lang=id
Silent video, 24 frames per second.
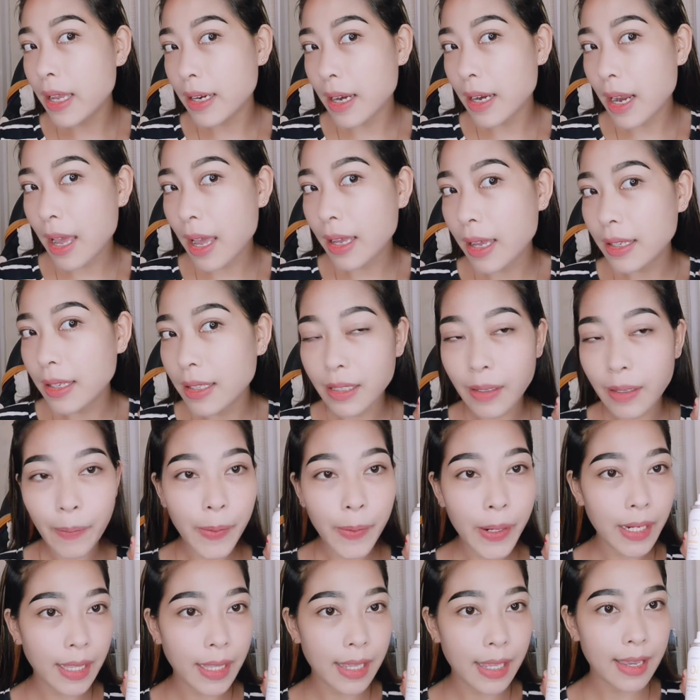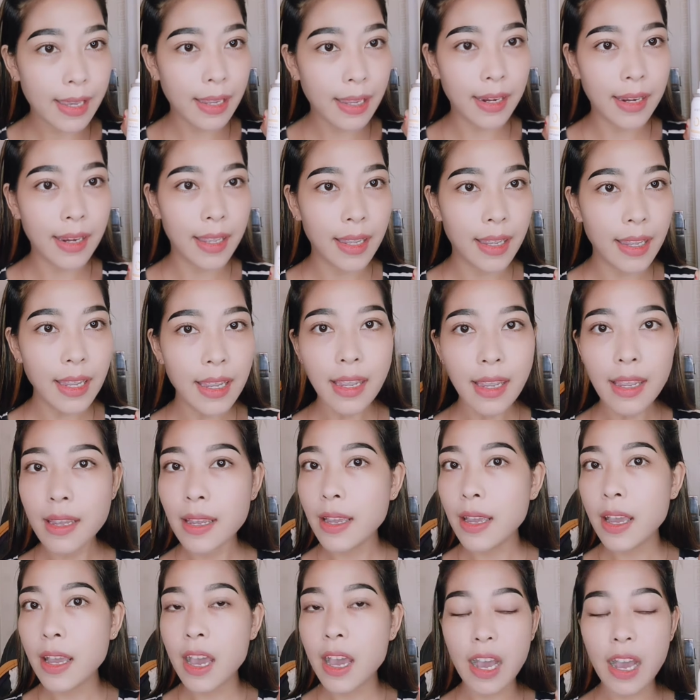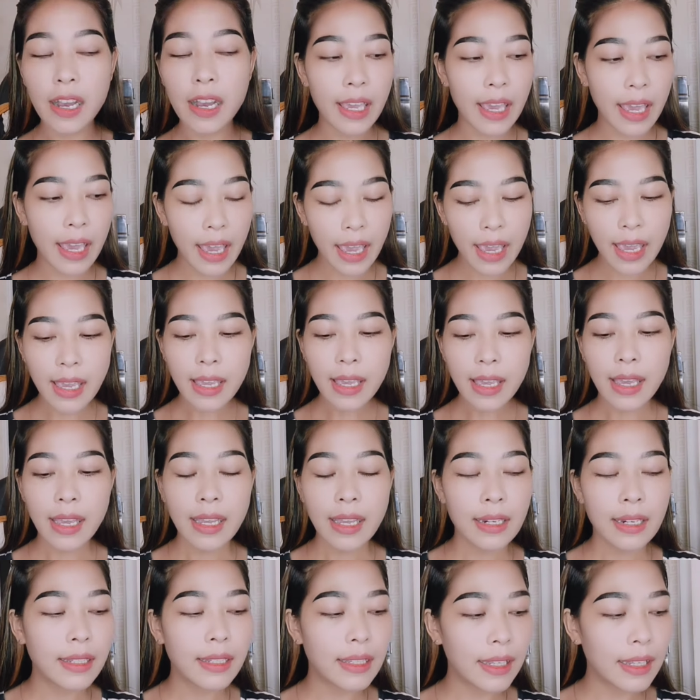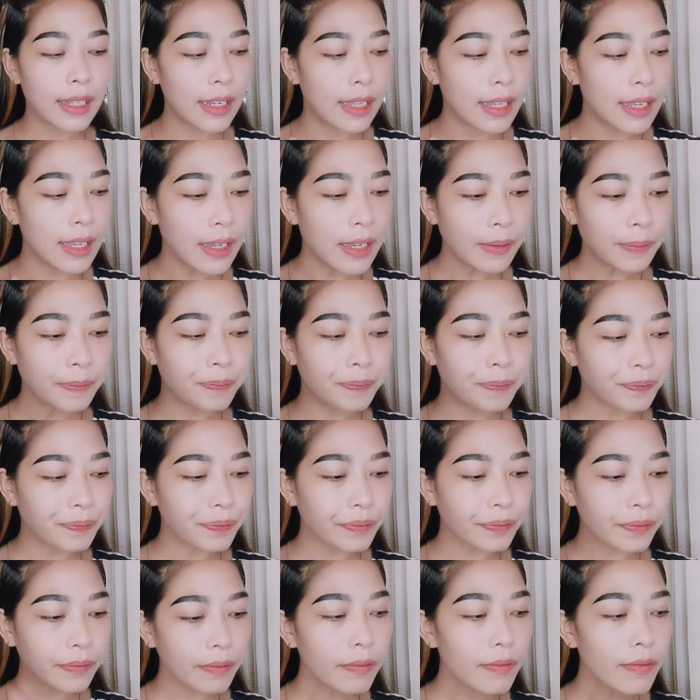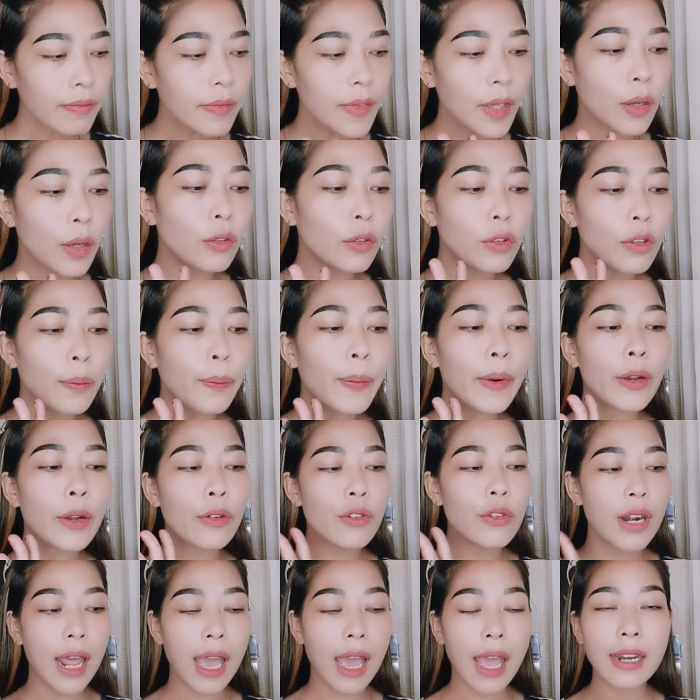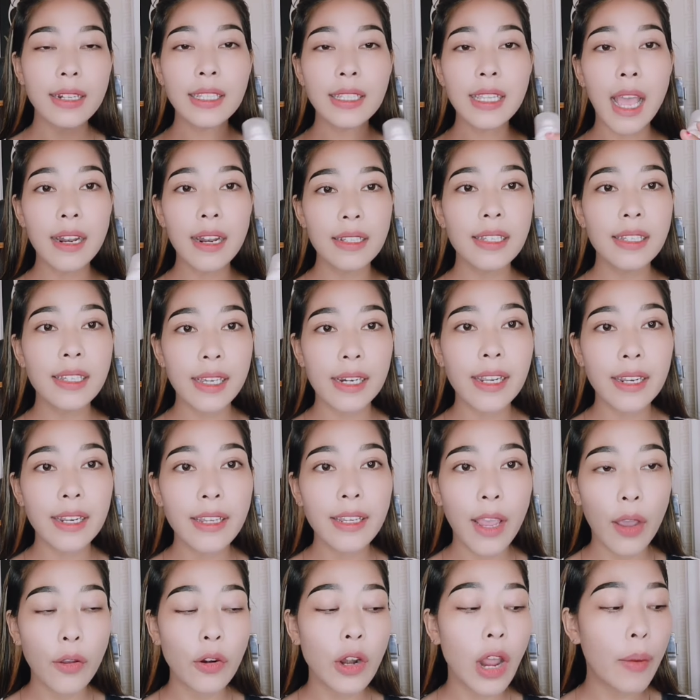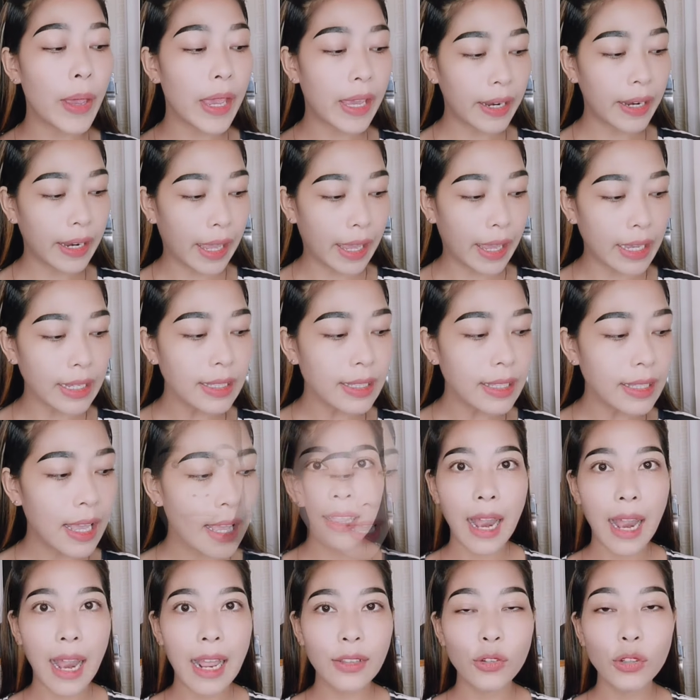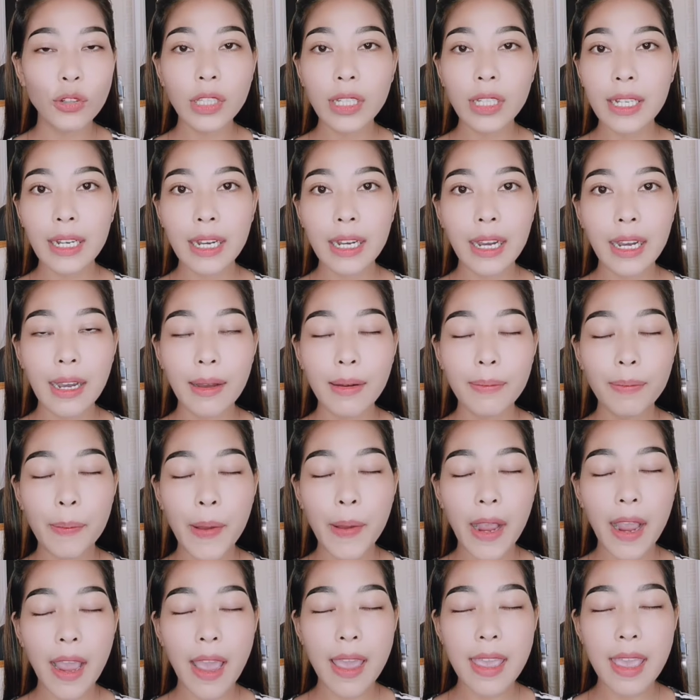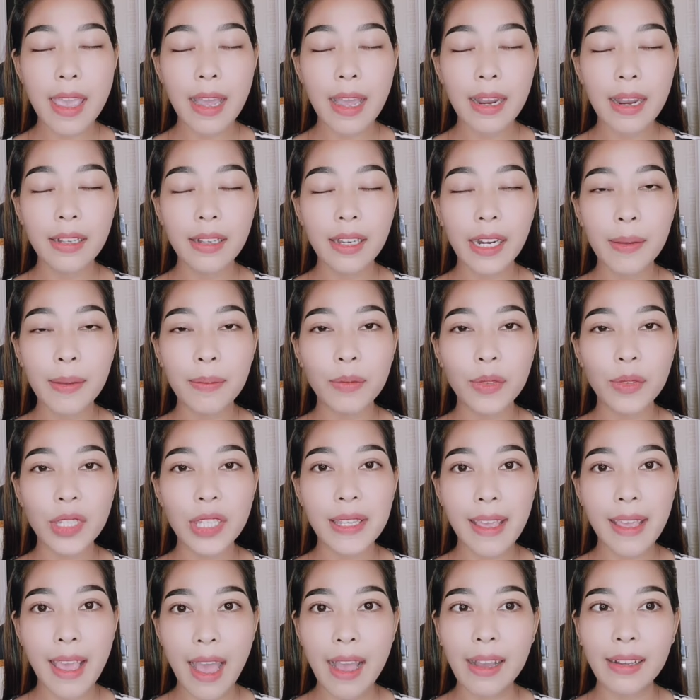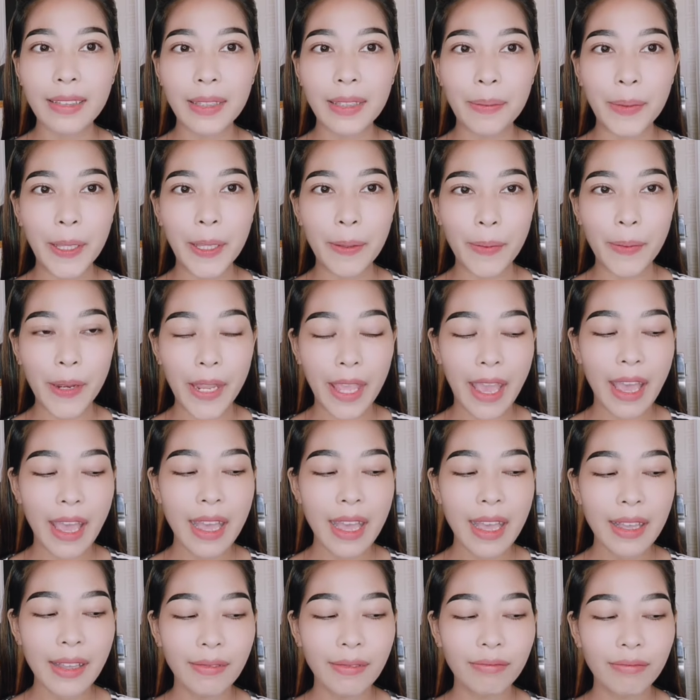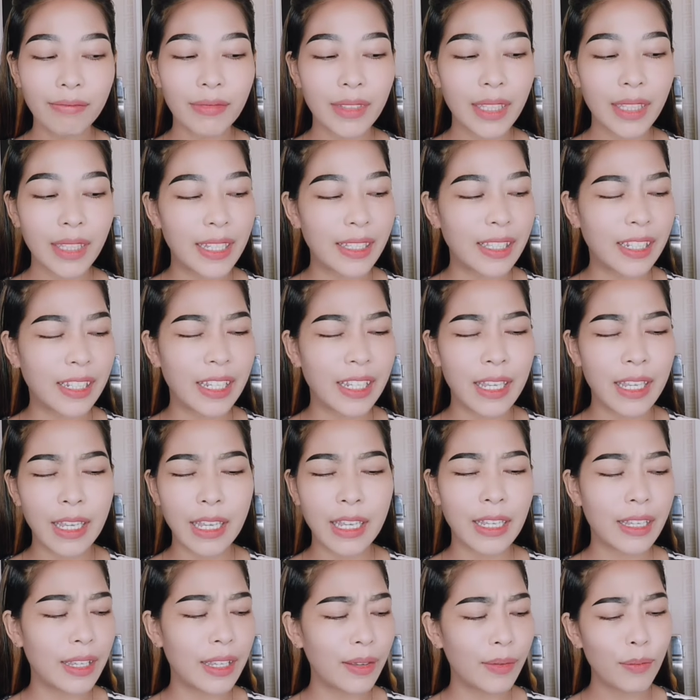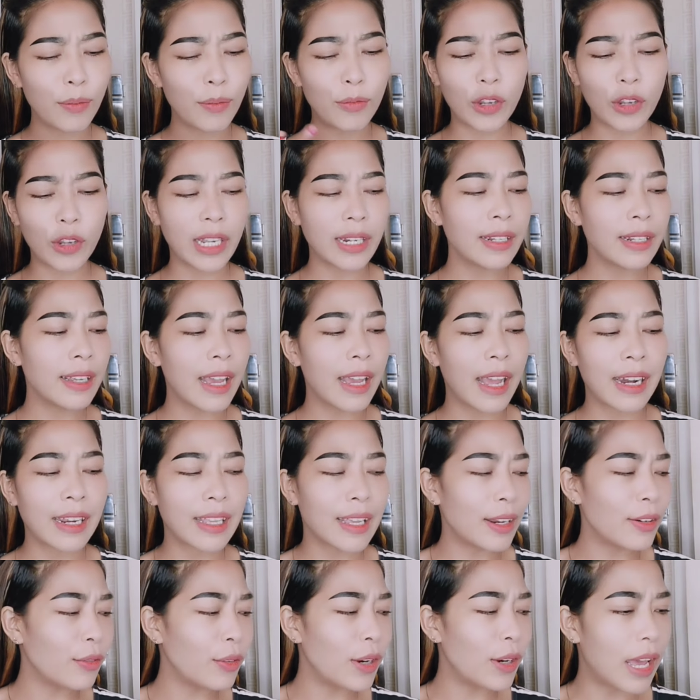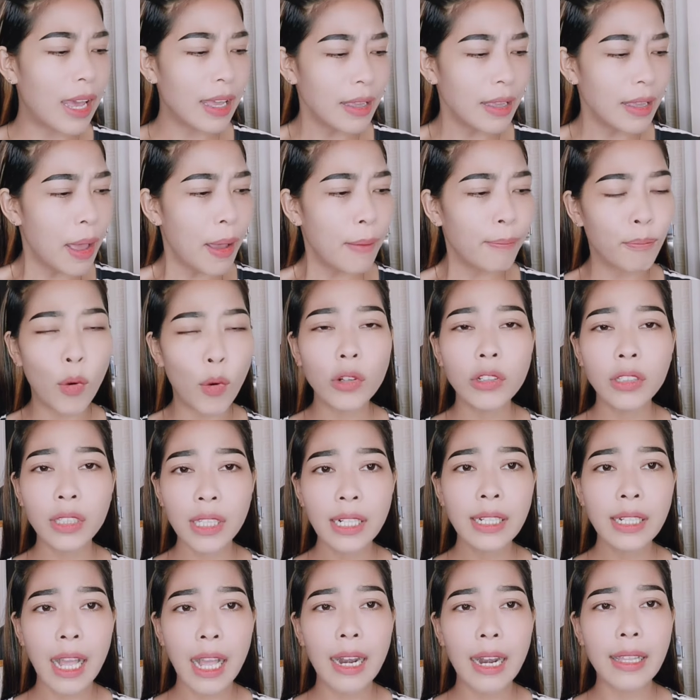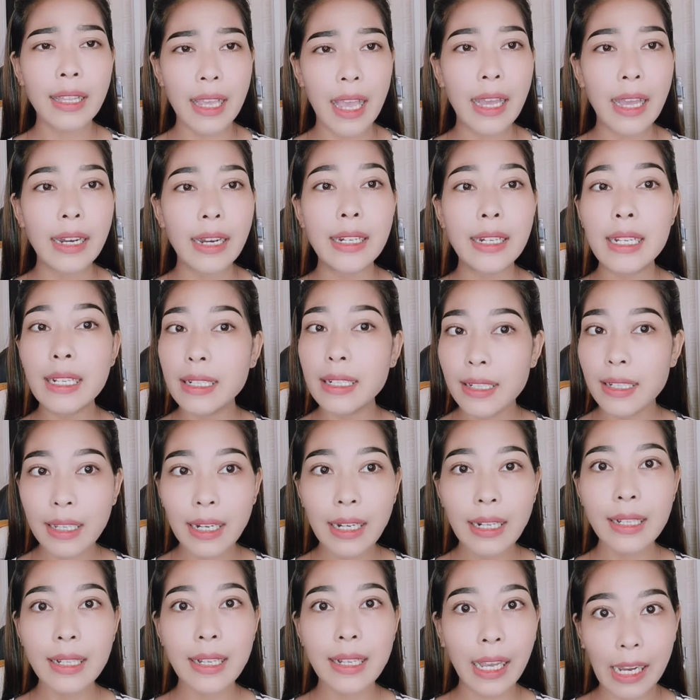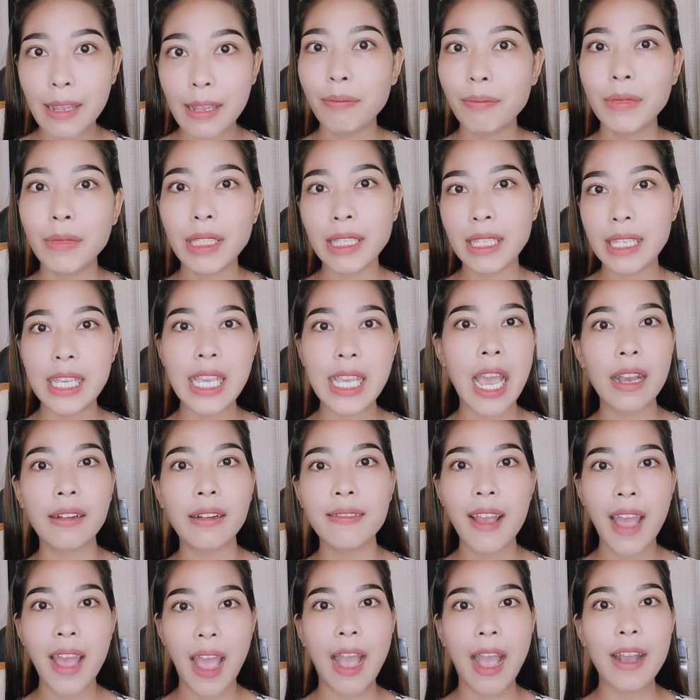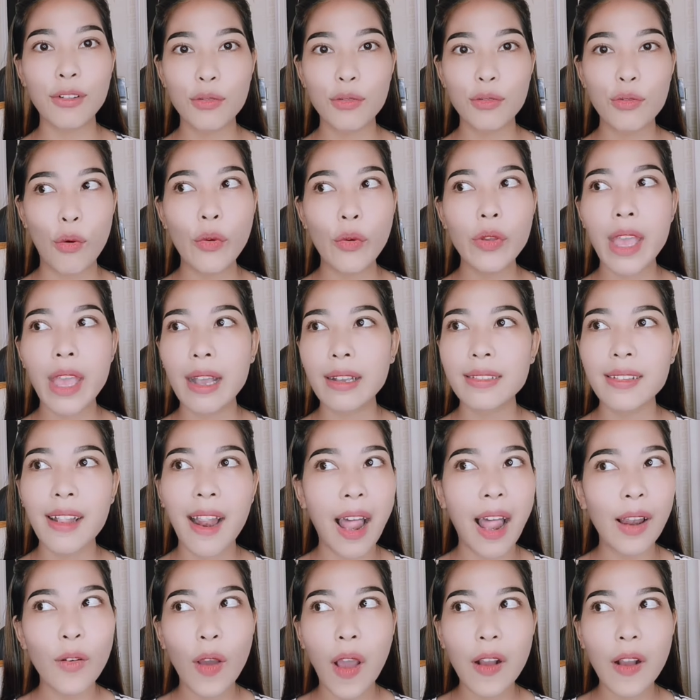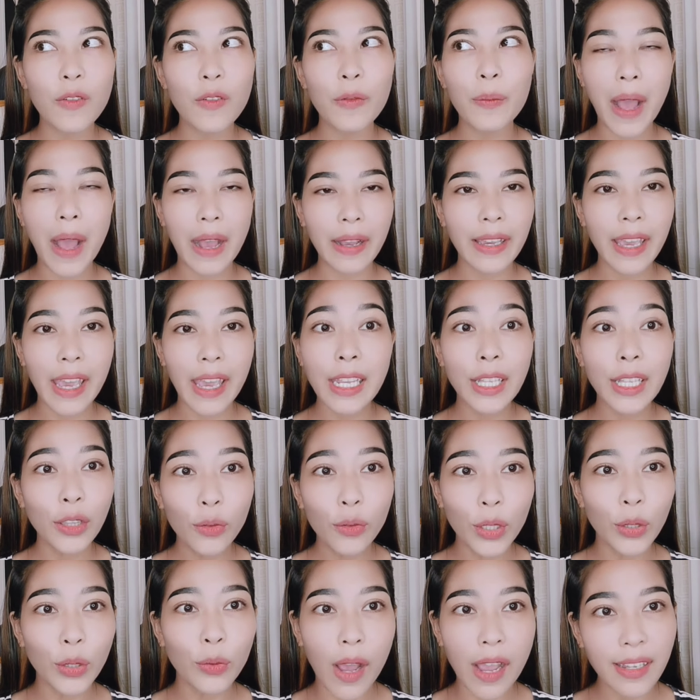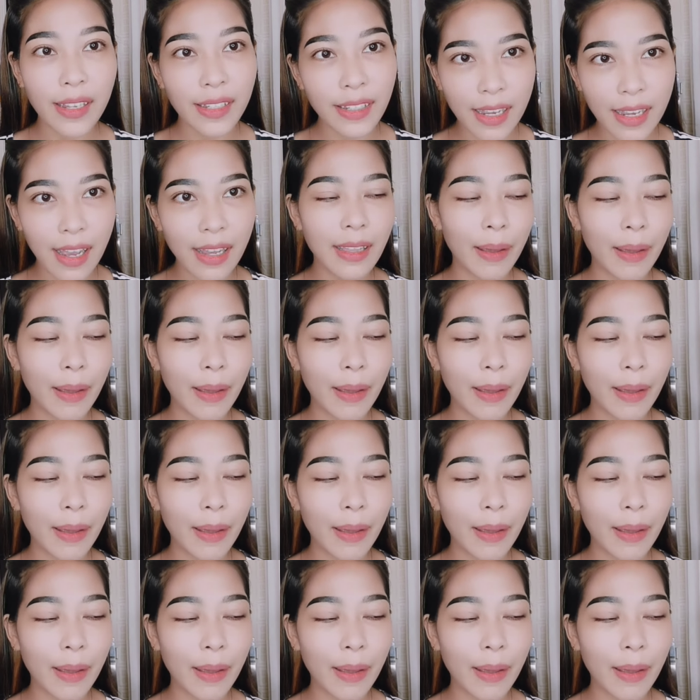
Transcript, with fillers: Nah, seperti ini. Oke, okay. di sini untuk penggunaan sunscreennya udah beres. Kita lanjut ke pemakaian krim siang, teman-teman ya. Di sini mungkin kalian udah bosan kali ya denger krim siang aku yang selalu aku pakai itu itu aja.